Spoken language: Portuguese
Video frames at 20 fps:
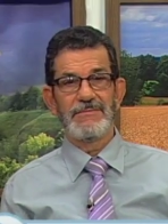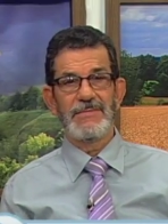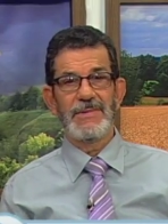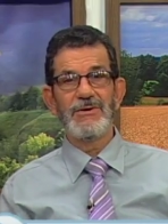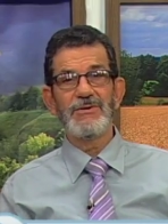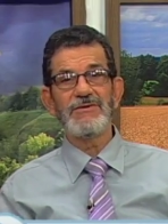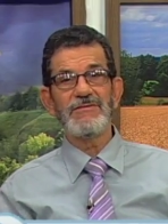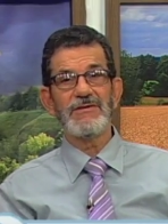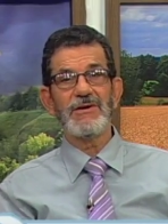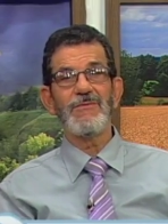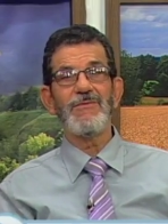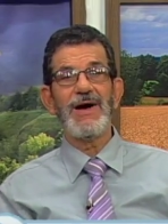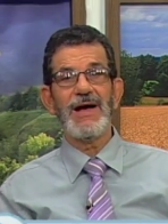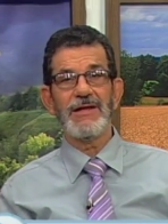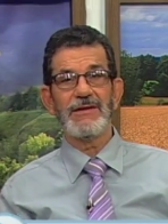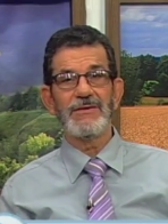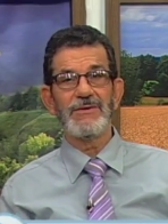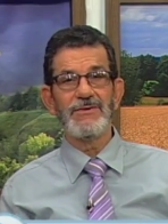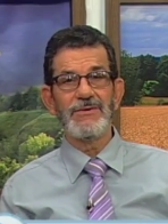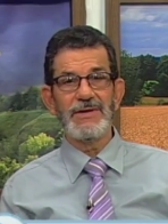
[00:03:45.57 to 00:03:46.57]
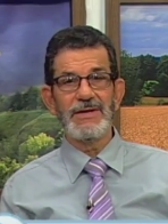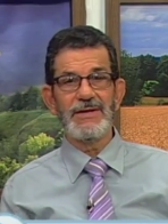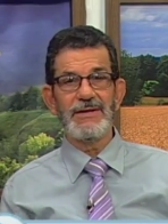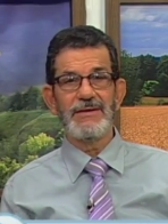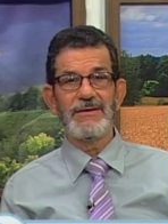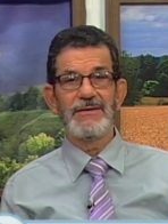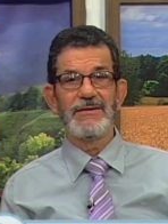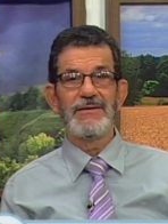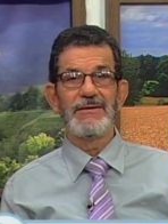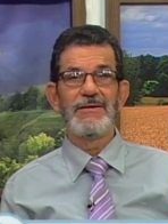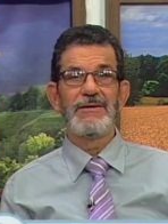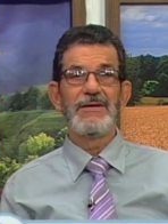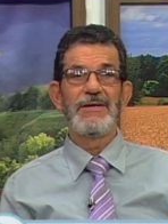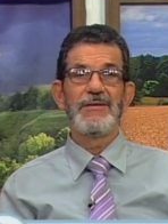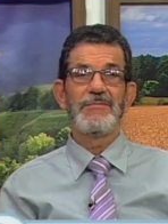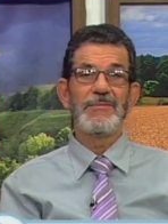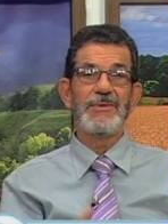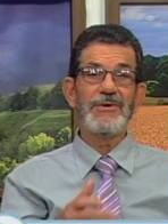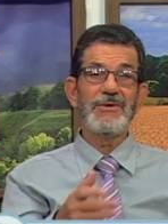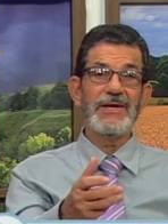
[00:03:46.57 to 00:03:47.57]
Onde você guardou ele?
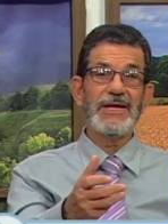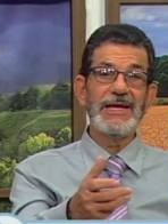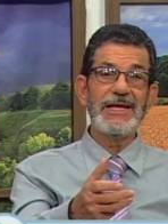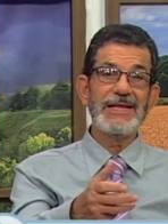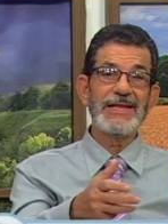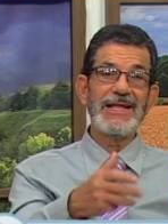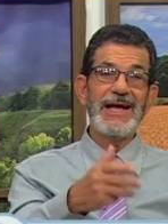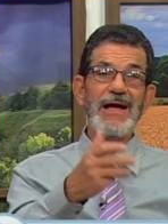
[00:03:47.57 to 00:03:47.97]
Meu querido,